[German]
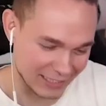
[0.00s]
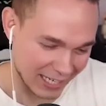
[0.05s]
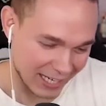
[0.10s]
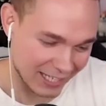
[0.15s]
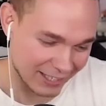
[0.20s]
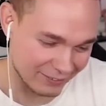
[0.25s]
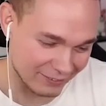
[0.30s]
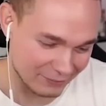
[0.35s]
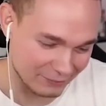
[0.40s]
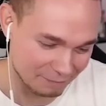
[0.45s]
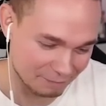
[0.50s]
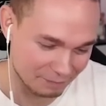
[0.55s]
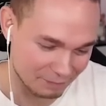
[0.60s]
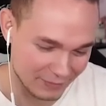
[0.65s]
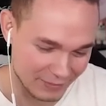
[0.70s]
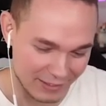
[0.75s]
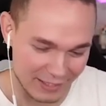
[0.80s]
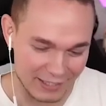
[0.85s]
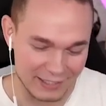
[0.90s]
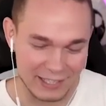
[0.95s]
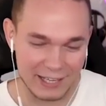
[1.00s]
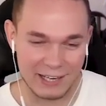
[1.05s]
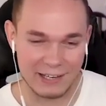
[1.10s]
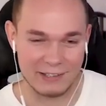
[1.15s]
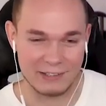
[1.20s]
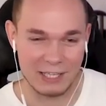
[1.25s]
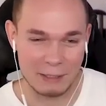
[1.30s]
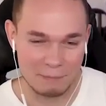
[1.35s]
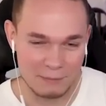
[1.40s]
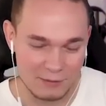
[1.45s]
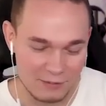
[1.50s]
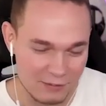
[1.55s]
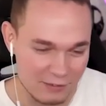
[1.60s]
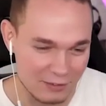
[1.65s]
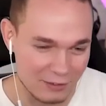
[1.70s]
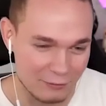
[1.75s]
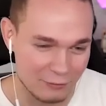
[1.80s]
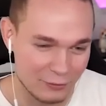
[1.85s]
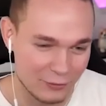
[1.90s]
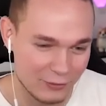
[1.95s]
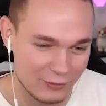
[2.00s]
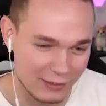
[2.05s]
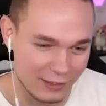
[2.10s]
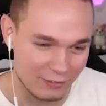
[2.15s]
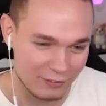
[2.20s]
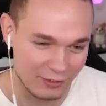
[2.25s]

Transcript: Schade. Ja. Egal, ich habe dich nicht gefunden.